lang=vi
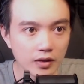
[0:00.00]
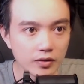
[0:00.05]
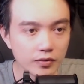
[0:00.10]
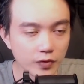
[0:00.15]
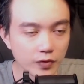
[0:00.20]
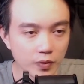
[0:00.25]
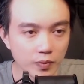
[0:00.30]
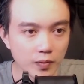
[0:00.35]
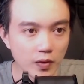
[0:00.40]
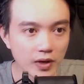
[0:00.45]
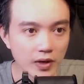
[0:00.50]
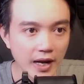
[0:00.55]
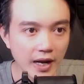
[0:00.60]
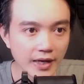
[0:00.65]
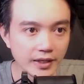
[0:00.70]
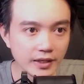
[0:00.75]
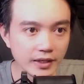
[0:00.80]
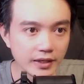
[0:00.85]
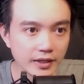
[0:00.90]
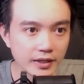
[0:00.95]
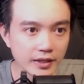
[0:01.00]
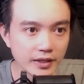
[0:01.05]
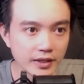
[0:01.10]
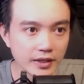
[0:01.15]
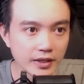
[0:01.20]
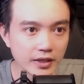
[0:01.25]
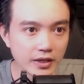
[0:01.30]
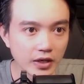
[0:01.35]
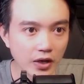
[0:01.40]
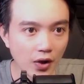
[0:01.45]
Vụt một cái,
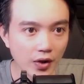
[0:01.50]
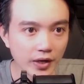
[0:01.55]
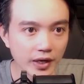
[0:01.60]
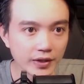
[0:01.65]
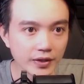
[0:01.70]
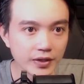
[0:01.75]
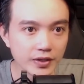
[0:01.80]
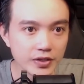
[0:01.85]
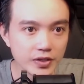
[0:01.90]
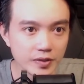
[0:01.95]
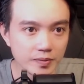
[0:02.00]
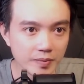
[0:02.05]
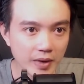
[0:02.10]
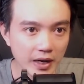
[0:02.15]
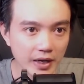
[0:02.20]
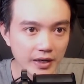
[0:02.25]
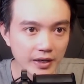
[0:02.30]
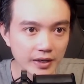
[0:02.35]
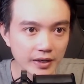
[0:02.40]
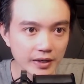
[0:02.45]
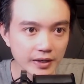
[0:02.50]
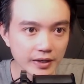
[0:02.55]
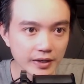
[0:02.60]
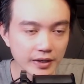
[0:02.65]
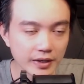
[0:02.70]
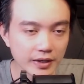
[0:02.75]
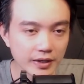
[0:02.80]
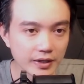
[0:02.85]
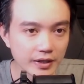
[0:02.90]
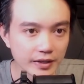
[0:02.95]
họ đã tới trước mặt,
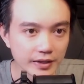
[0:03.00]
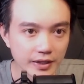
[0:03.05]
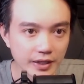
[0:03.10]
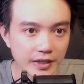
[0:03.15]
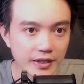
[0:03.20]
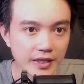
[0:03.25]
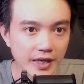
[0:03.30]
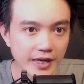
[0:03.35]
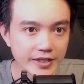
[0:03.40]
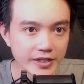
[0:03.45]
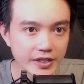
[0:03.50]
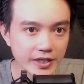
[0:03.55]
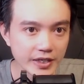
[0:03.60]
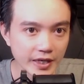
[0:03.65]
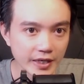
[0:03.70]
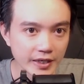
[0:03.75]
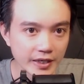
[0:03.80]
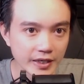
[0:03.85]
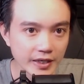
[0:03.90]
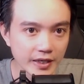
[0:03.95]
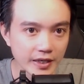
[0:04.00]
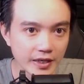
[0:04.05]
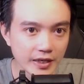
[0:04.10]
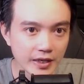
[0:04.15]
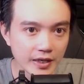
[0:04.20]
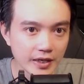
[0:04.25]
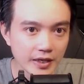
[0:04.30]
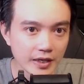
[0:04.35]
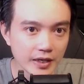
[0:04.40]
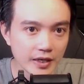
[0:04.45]
nhưng vẫn chạy rất nhanh.
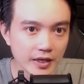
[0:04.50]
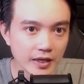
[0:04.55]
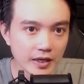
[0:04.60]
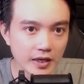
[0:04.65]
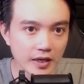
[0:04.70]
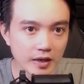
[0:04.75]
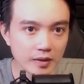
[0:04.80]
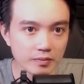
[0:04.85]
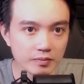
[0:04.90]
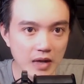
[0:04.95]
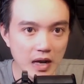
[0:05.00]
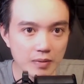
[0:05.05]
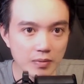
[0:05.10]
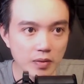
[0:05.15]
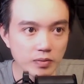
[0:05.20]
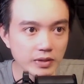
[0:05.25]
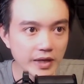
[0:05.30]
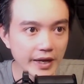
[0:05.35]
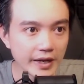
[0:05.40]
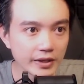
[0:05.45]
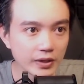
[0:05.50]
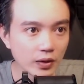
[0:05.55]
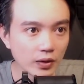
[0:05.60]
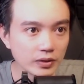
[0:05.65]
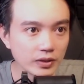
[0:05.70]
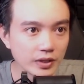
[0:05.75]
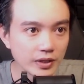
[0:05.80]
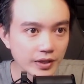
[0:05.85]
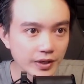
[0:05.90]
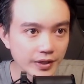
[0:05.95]
ba bóng đen đó
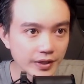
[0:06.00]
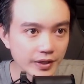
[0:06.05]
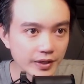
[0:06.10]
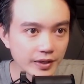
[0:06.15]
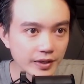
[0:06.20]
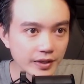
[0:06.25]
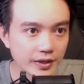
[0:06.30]
tới nơi